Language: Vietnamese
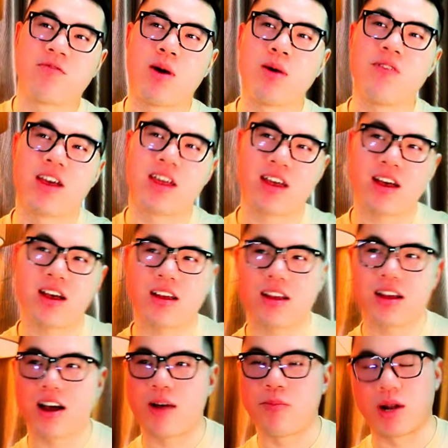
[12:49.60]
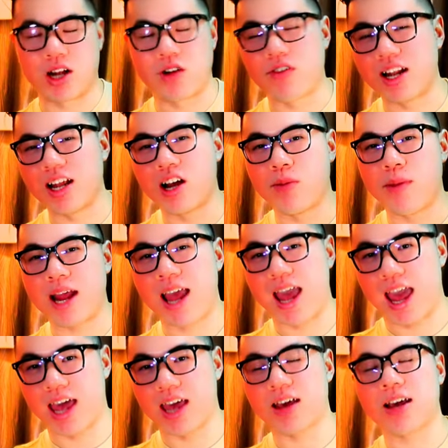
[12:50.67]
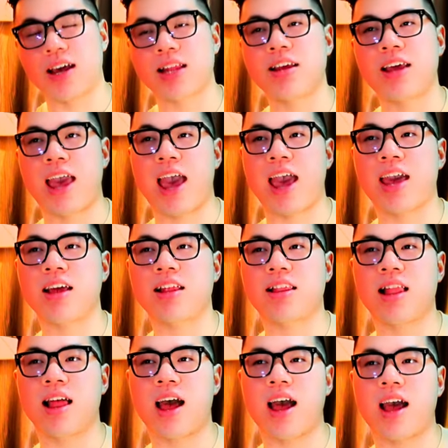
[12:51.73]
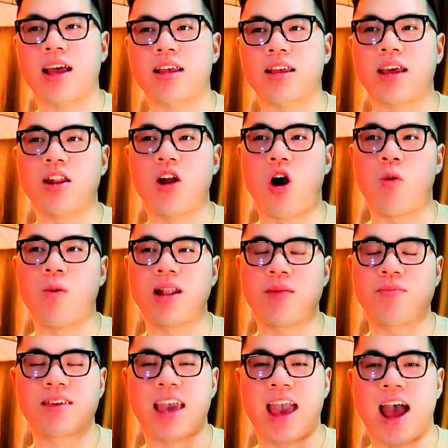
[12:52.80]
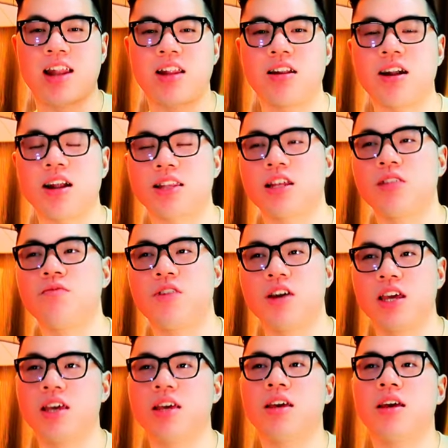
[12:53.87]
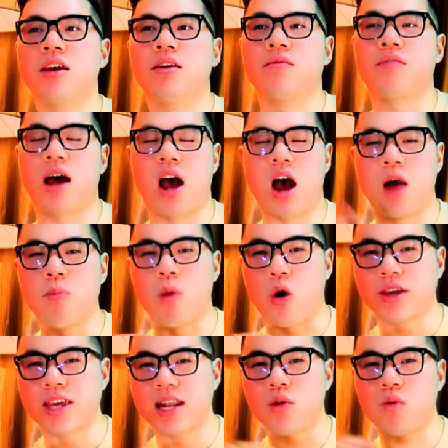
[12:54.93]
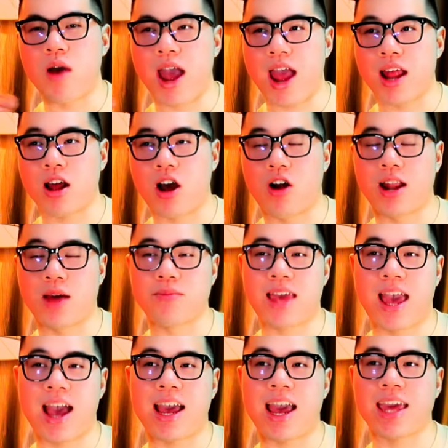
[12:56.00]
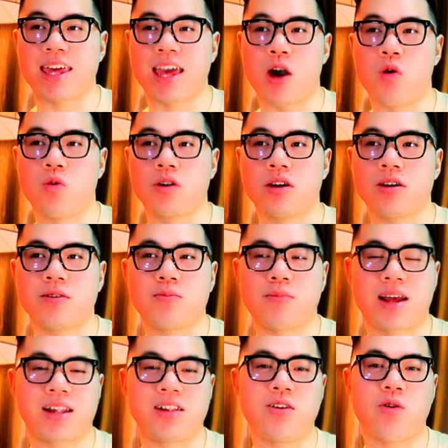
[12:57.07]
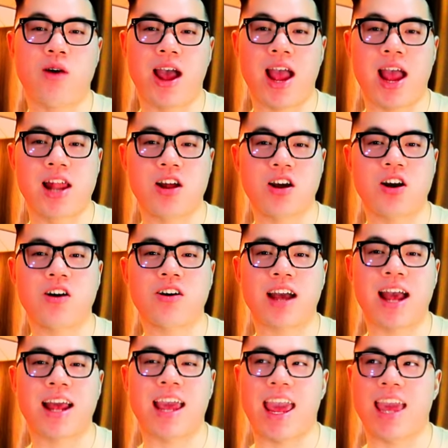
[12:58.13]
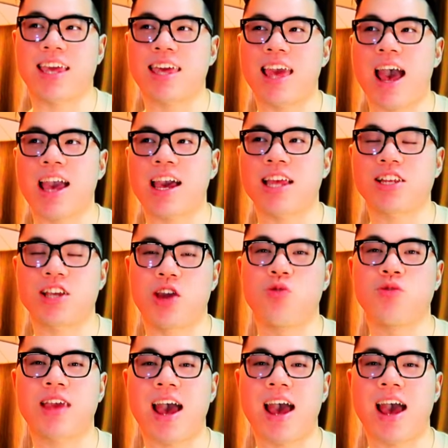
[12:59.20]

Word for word: bởi vì á mình không phải là người bán hàng cái thứ hai á là cái độ mà làm giả nó rất là tinh vi và ở mỗi chai nước hoa họ làm giả khác nhau nữa mà nước hoa thì nó có cả ngàn chai cả triệu